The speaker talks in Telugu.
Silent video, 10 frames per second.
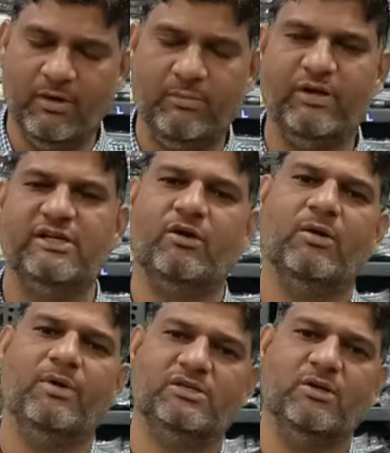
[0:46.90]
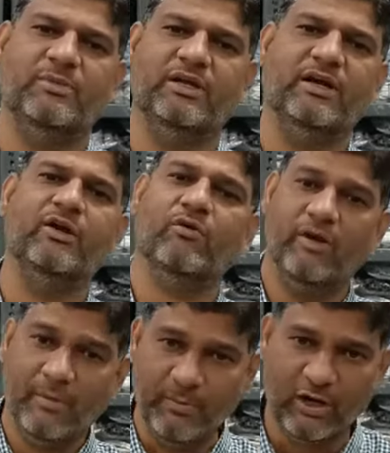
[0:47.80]
మిర్జాల్ కూడా బస్ స్టాప్ దిగండి ఒకవేళ
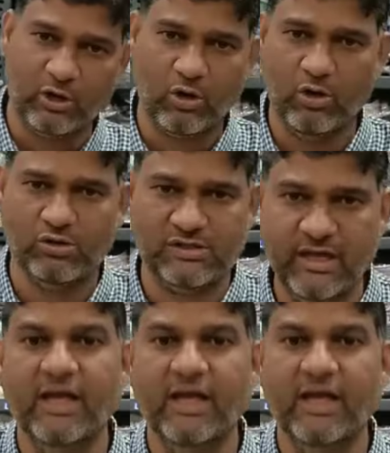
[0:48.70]
మీరు మెట్రోలో వస్తే